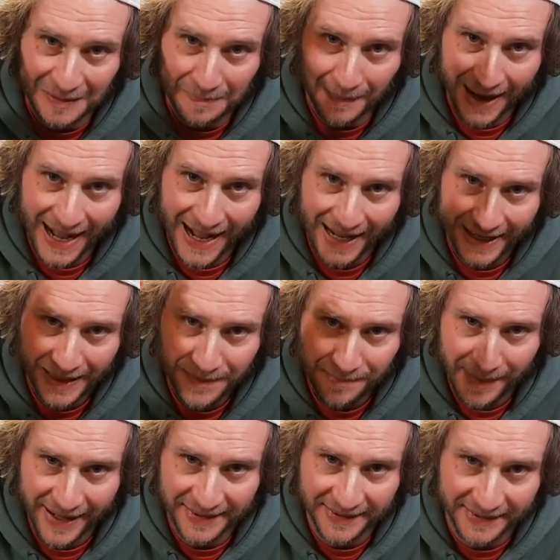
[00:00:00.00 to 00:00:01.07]
mai
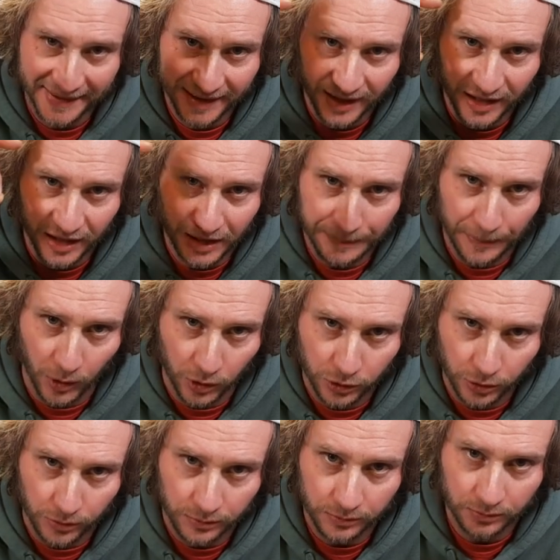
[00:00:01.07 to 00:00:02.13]
messi in
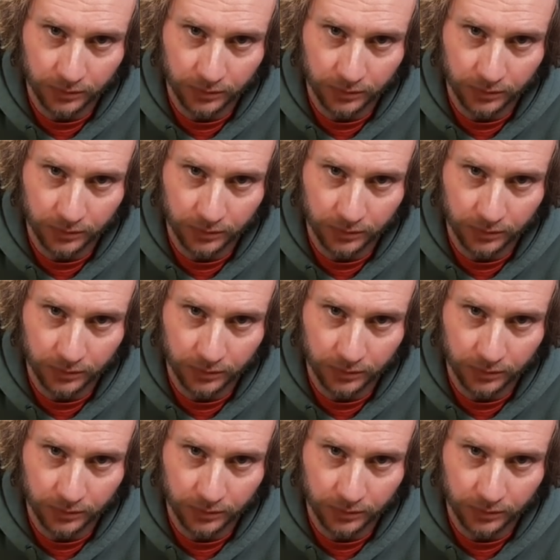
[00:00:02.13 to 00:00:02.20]
moto.